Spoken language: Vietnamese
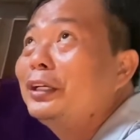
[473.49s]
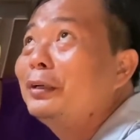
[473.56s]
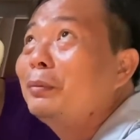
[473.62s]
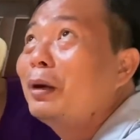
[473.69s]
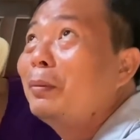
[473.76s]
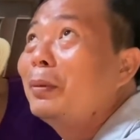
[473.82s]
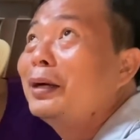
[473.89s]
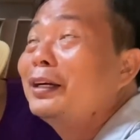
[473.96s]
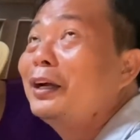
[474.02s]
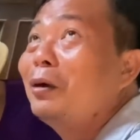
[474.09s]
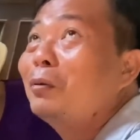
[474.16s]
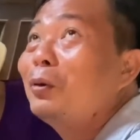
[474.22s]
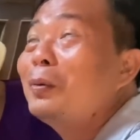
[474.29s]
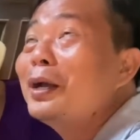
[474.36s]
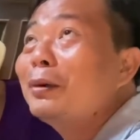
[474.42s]
nhưng mà mình
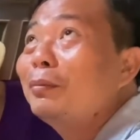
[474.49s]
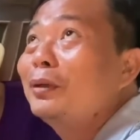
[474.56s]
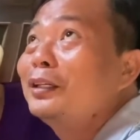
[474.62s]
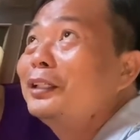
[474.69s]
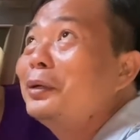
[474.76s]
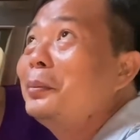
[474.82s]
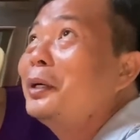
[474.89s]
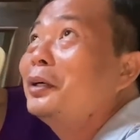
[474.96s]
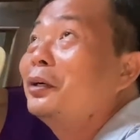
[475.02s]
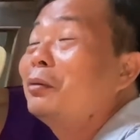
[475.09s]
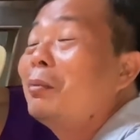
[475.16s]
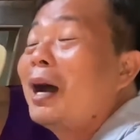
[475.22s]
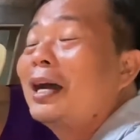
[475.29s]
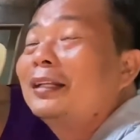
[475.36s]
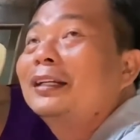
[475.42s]
không có biết, mình chỉ biết
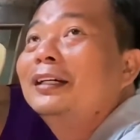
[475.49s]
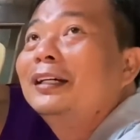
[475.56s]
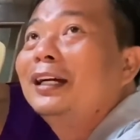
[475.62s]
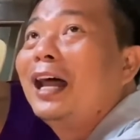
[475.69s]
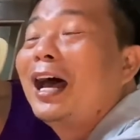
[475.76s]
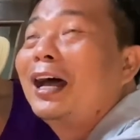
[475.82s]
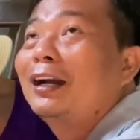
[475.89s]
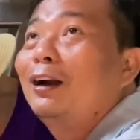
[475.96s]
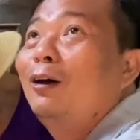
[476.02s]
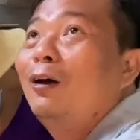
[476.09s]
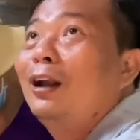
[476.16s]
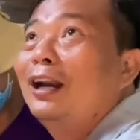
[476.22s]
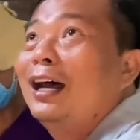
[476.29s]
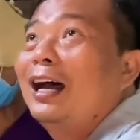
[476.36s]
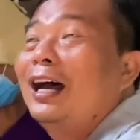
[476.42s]
được ba thứ là
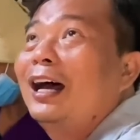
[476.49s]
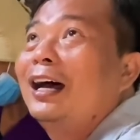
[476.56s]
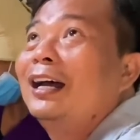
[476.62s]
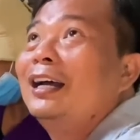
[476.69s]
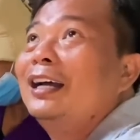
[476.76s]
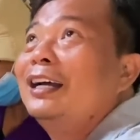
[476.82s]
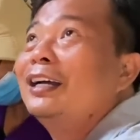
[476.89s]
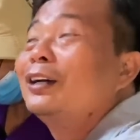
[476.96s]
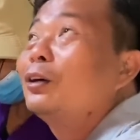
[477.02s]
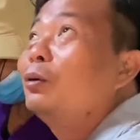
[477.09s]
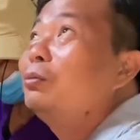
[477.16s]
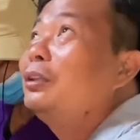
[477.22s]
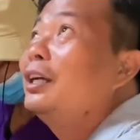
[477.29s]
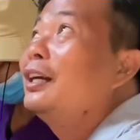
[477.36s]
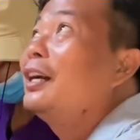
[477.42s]
nó là
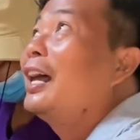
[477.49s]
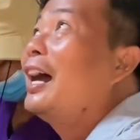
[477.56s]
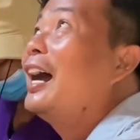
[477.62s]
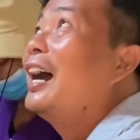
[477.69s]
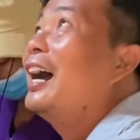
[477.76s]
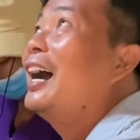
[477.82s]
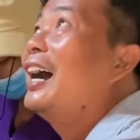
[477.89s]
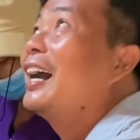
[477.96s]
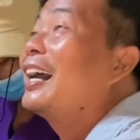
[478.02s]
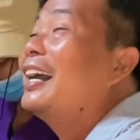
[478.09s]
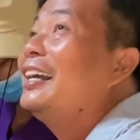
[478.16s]
cũng như là